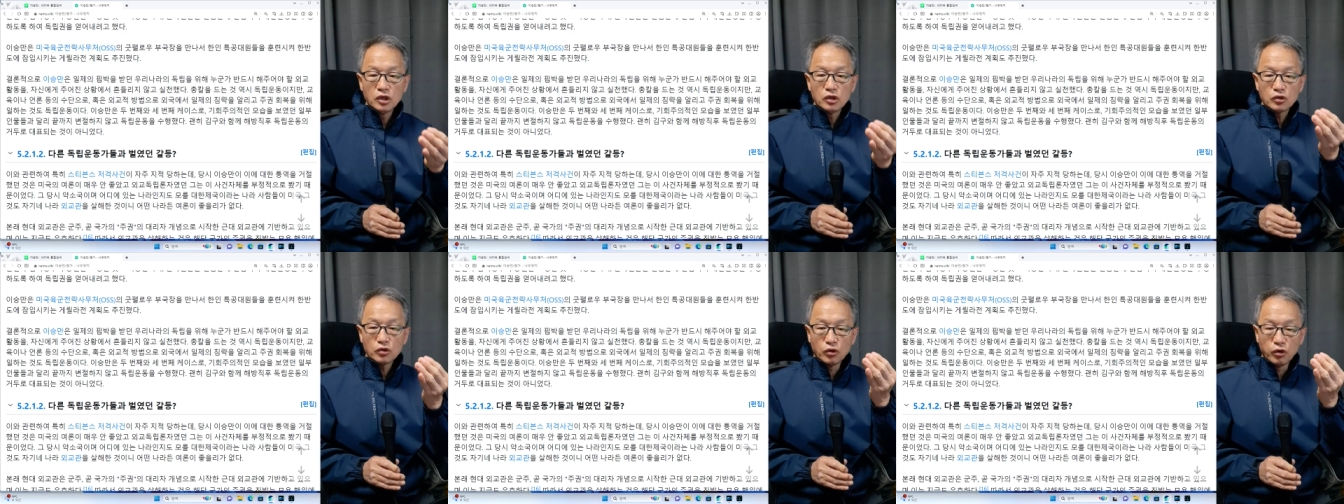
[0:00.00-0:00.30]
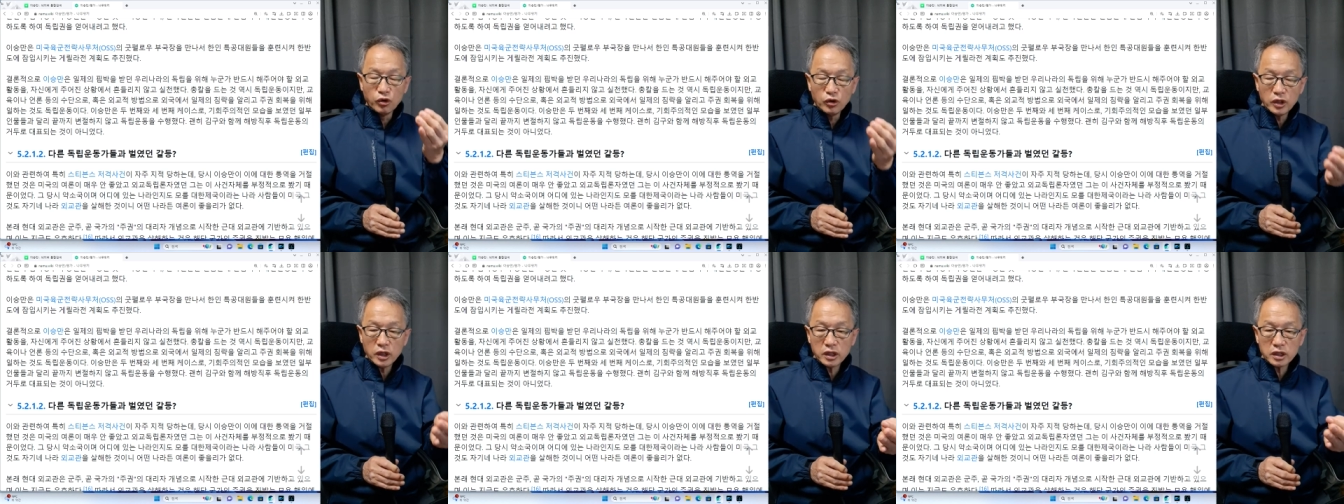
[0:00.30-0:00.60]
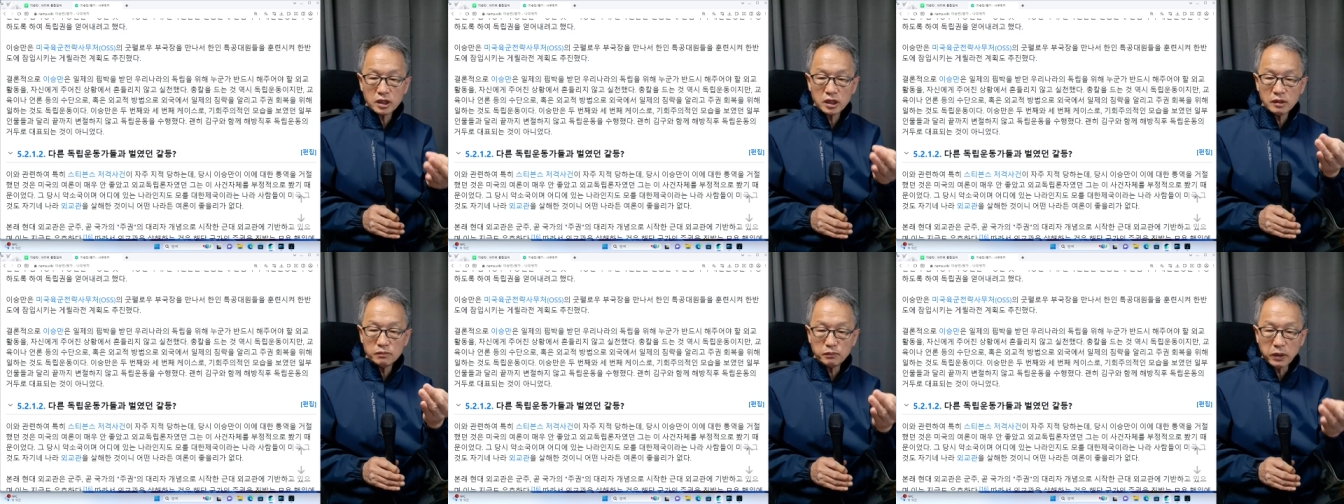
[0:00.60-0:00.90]

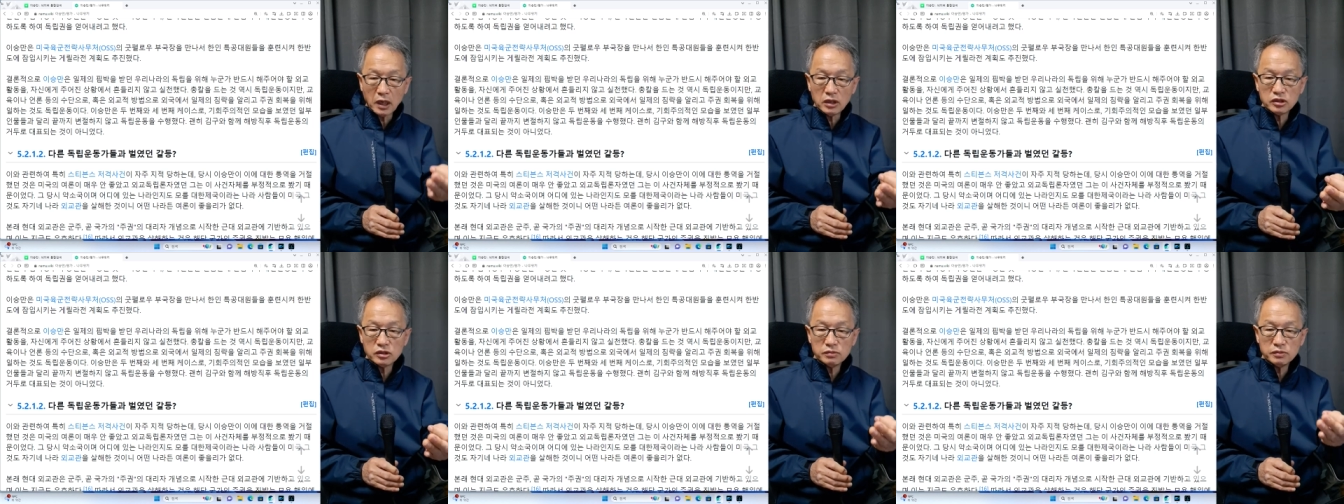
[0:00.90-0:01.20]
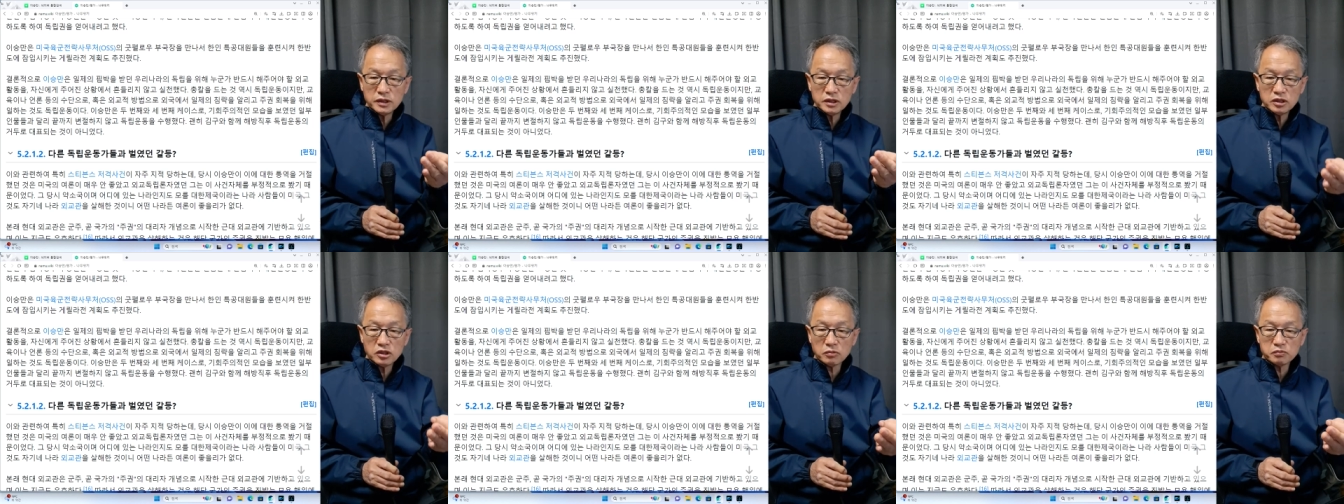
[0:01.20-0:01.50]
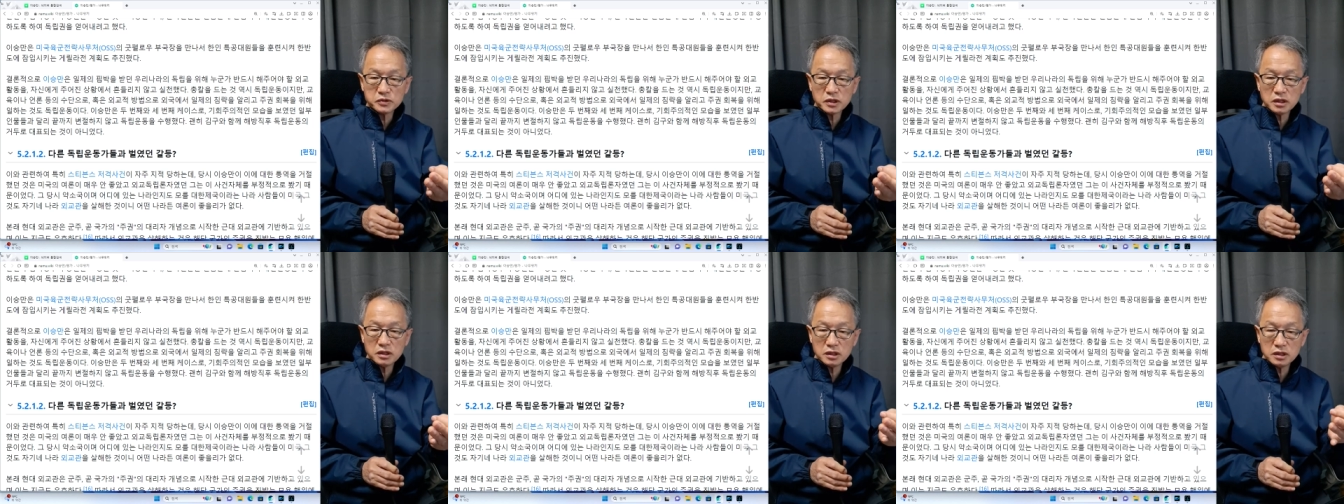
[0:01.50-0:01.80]
고액의 방위비
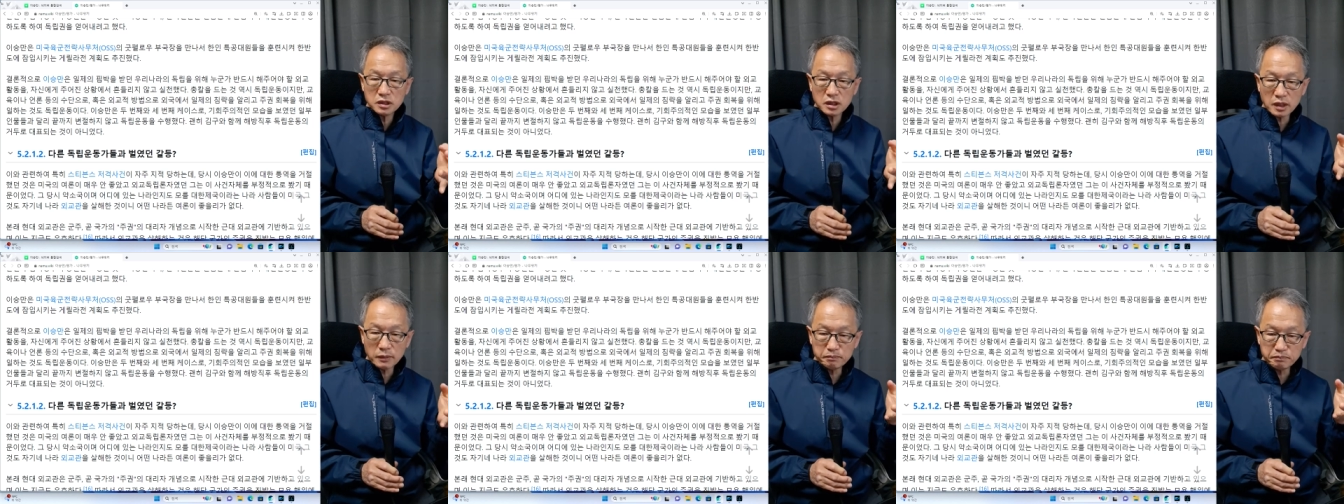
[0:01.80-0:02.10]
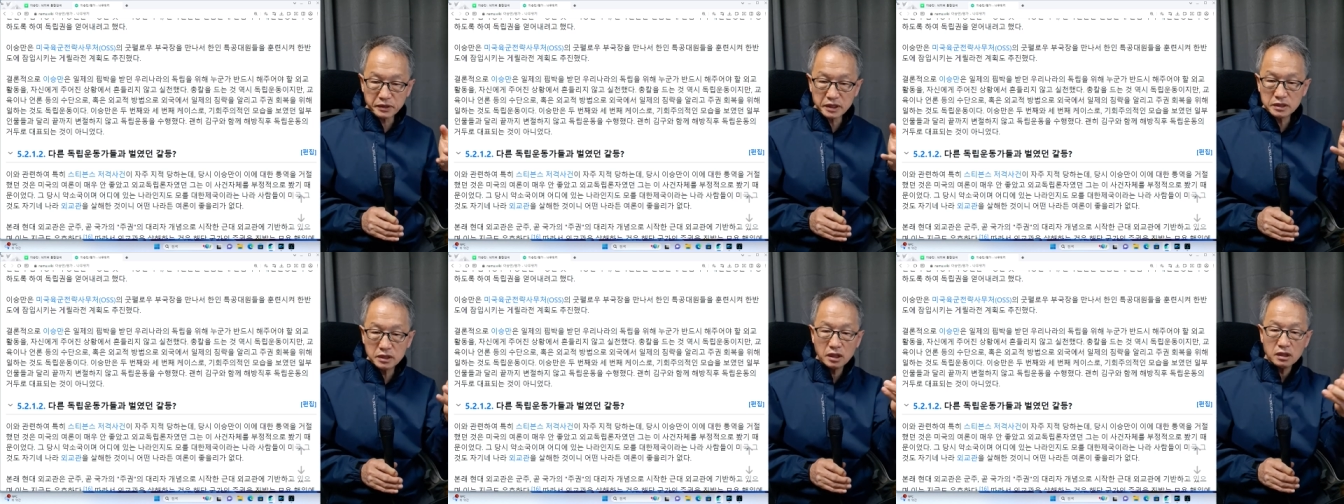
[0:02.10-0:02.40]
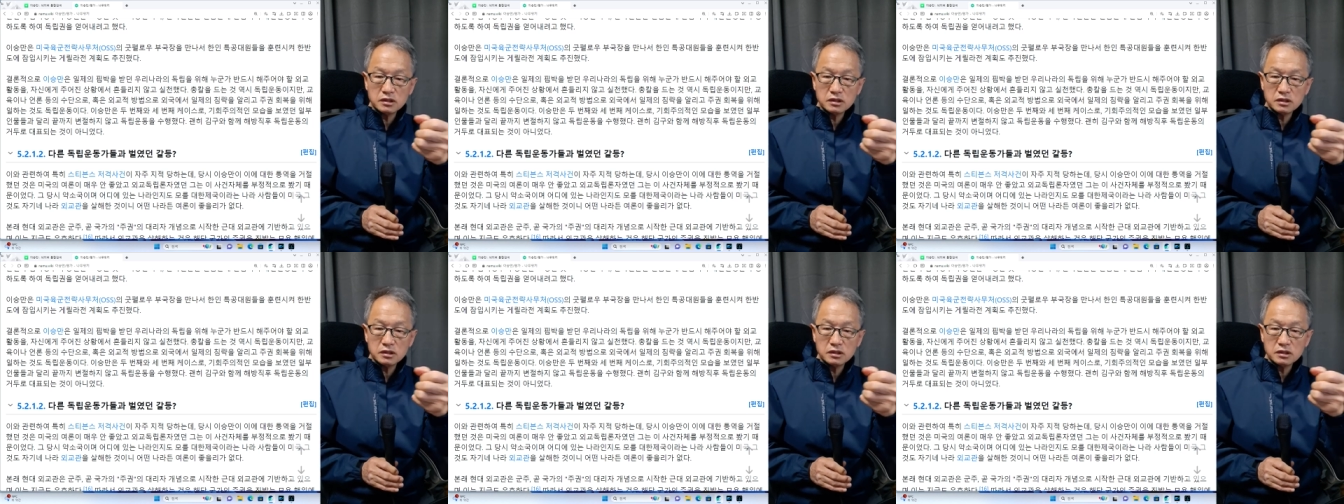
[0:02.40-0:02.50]
협상을 이렇게 빚기를